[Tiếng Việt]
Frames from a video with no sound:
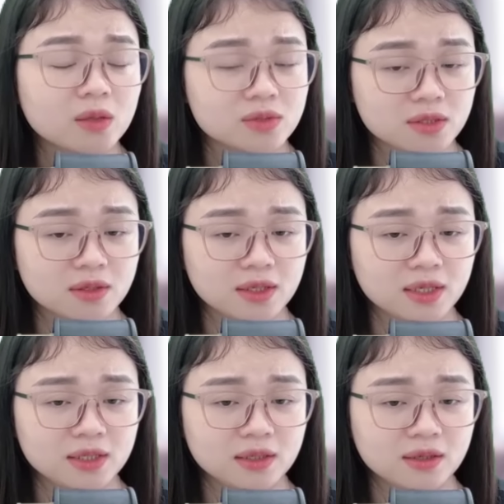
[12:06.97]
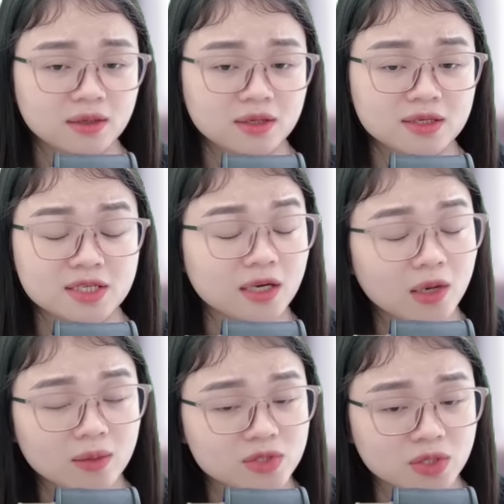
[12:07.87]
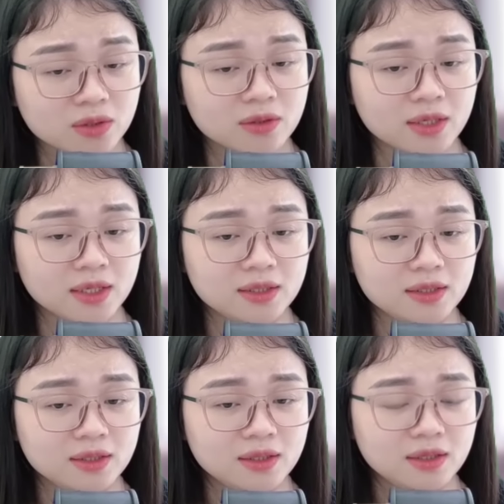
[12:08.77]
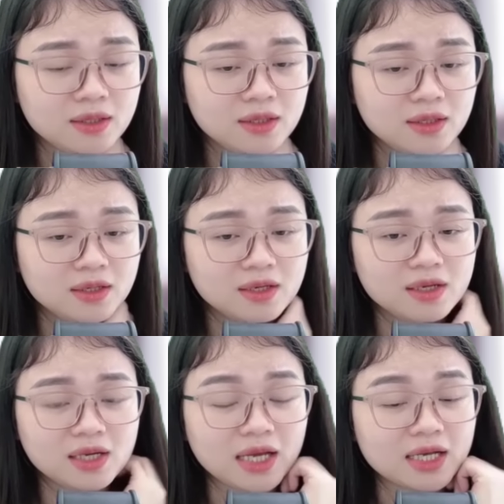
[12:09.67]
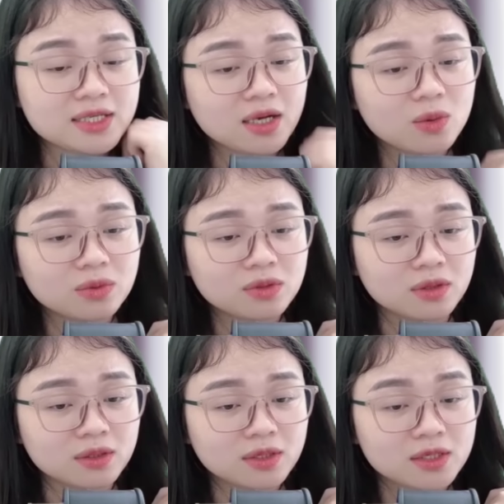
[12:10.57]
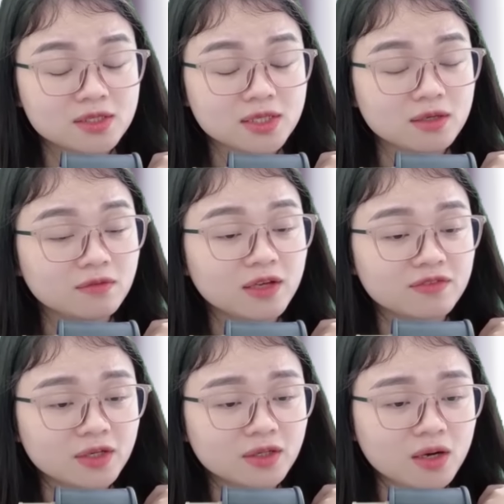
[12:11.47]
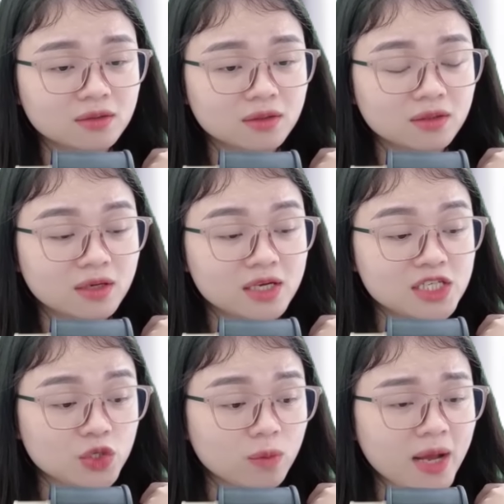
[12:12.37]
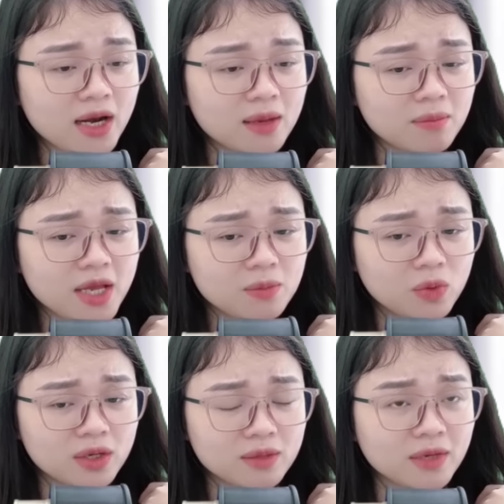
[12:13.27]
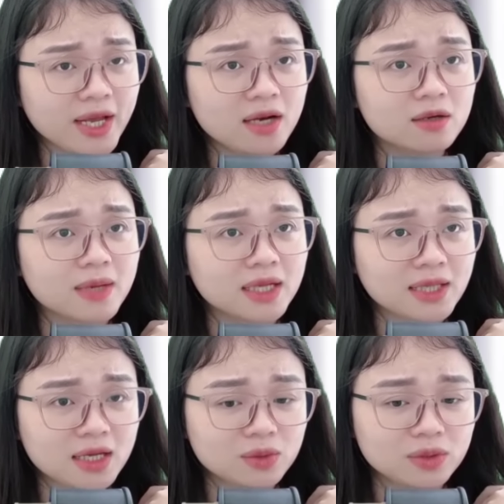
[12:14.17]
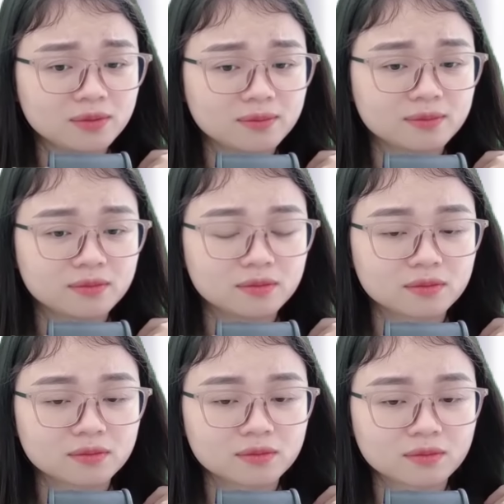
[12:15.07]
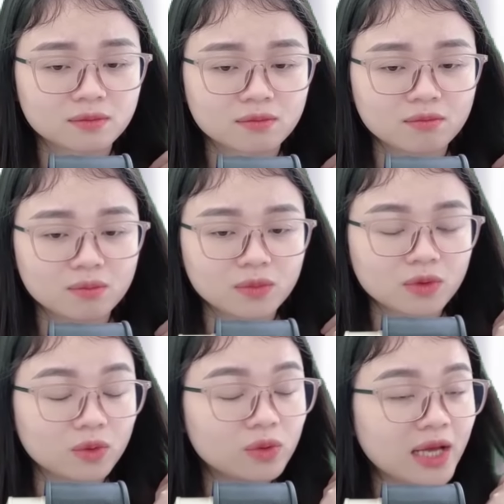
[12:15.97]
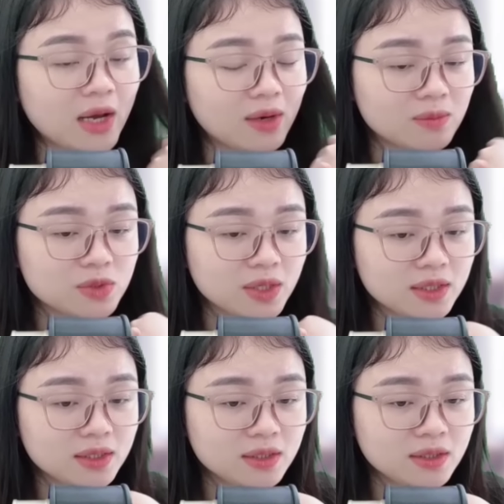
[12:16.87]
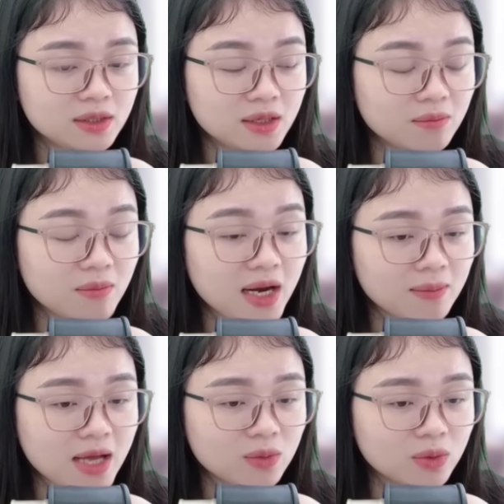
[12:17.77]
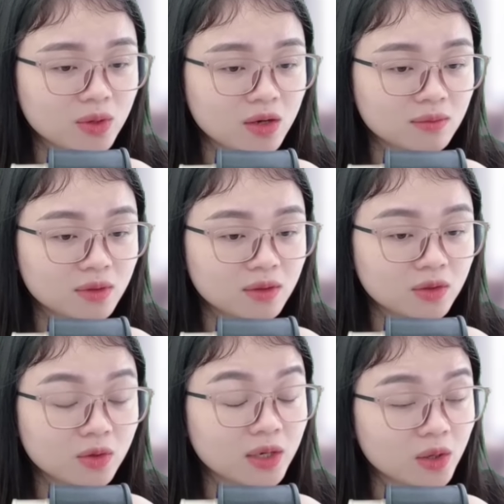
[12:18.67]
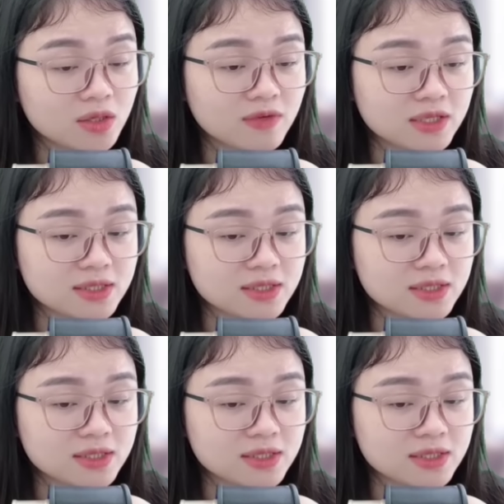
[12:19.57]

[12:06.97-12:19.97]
ở đây Cháu nào làm trò cười đấy Anh ấy sẽ không cười Nhưng sẽ đứng về phía con Chỉ có ba là mê muội mà nghe lời bà ta thôi Con hỗn hảo lắm rồi đấy Ba là ba của con Con đã nói như vậy sao